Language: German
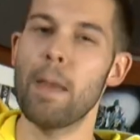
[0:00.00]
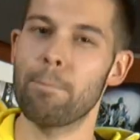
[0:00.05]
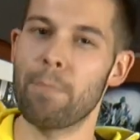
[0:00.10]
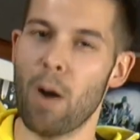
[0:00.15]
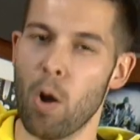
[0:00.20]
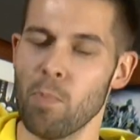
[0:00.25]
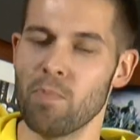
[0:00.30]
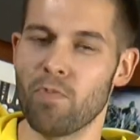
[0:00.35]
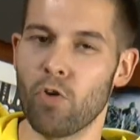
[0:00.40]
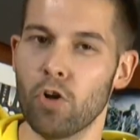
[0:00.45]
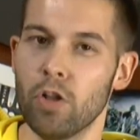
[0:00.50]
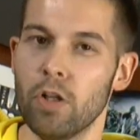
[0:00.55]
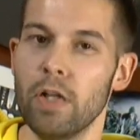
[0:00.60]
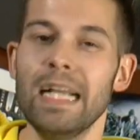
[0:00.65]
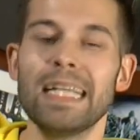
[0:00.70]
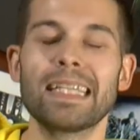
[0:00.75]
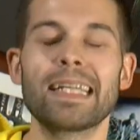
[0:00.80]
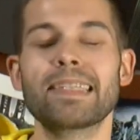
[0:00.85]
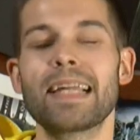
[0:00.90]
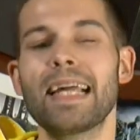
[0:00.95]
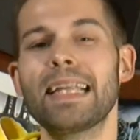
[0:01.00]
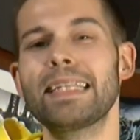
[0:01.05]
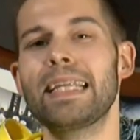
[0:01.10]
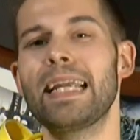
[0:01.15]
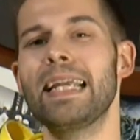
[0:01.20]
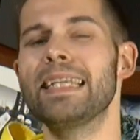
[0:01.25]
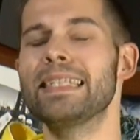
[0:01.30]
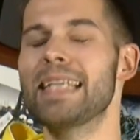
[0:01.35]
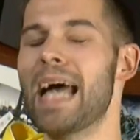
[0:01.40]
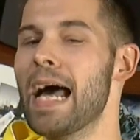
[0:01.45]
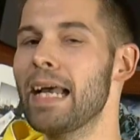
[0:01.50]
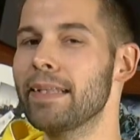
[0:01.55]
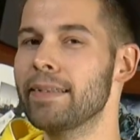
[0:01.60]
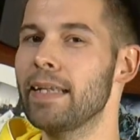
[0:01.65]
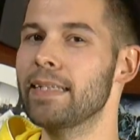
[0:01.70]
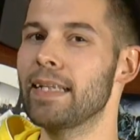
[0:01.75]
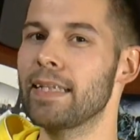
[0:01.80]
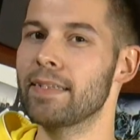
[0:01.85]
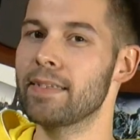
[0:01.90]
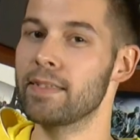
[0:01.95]
Baumwolle. Das hat den Nachteil,
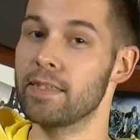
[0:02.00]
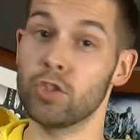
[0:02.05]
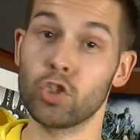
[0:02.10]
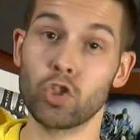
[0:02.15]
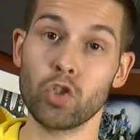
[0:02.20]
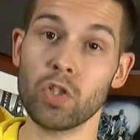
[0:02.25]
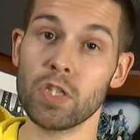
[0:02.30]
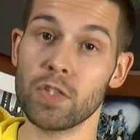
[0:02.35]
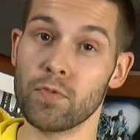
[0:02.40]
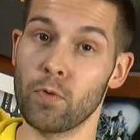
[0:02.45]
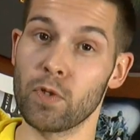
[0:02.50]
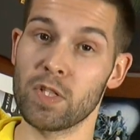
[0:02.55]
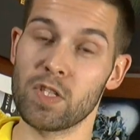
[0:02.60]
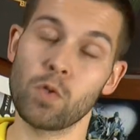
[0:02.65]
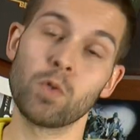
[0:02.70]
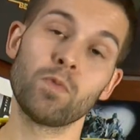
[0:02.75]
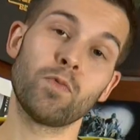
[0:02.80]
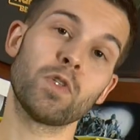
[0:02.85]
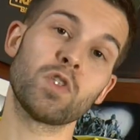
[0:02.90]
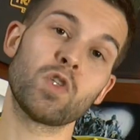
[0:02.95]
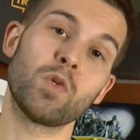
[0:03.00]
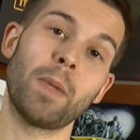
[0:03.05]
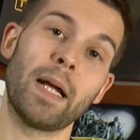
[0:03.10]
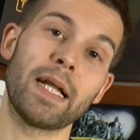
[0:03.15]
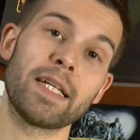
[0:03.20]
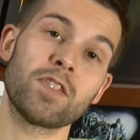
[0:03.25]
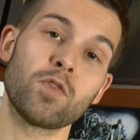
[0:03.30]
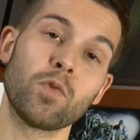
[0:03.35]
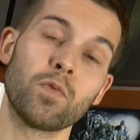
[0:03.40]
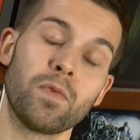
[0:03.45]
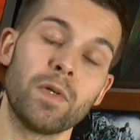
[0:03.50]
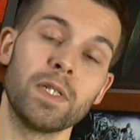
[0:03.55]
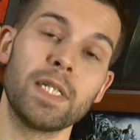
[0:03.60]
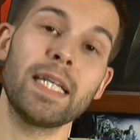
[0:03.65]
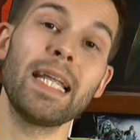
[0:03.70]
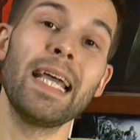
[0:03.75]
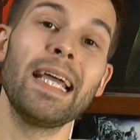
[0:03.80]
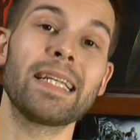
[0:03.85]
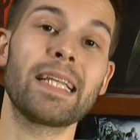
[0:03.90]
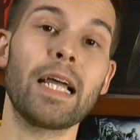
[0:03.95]
dass es die Schutzfunktion von so einem Anzug verliert.
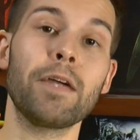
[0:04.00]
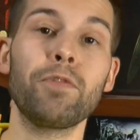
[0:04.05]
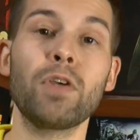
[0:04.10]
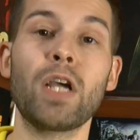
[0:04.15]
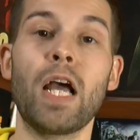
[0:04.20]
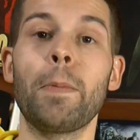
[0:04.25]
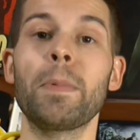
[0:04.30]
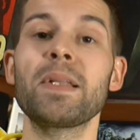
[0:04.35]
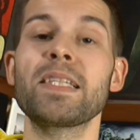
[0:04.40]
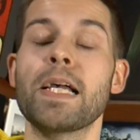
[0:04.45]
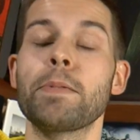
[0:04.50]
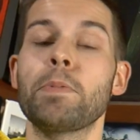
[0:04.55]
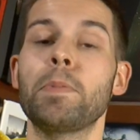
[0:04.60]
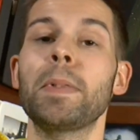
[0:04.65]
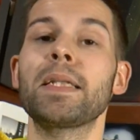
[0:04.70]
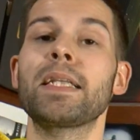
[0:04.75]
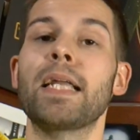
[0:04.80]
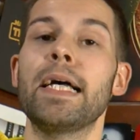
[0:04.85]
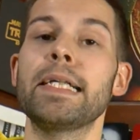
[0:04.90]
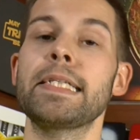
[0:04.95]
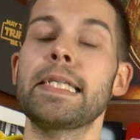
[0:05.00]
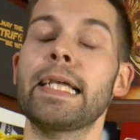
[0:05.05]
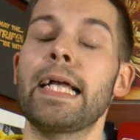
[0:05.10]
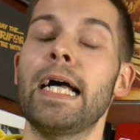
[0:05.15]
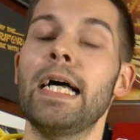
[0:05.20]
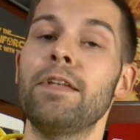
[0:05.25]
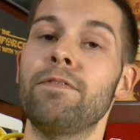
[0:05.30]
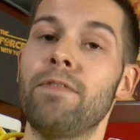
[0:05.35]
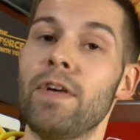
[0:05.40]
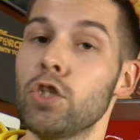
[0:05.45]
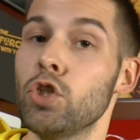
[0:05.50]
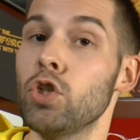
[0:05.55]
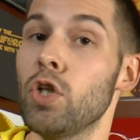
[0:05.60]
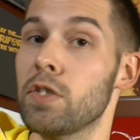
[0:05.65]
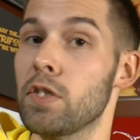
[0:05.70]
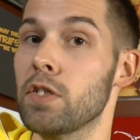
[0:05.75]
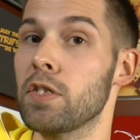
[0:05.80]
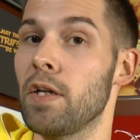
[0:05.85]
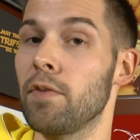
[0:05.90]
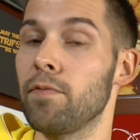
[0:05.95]
Dafür kann man es aber bei 30 Grad waschen. Das
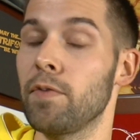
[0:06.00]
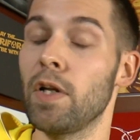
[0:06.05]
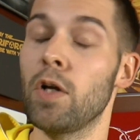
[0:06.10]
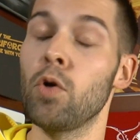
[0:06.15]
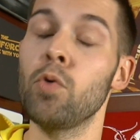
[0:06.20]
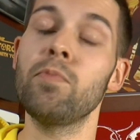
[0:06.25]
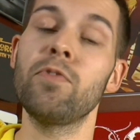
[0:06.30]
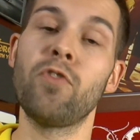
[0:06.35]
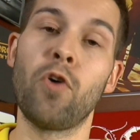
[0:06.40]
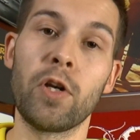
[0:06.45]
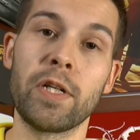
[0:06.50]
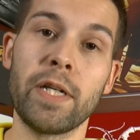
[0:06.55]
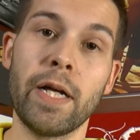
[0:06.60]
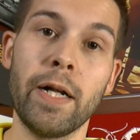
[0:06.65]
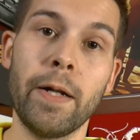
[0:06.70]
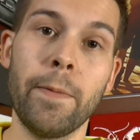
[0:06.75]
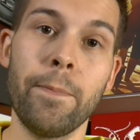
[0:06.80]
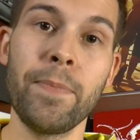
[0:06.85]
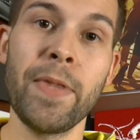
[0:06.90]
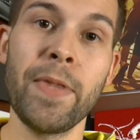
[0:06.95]
ist dann wiederum ein Vorteil.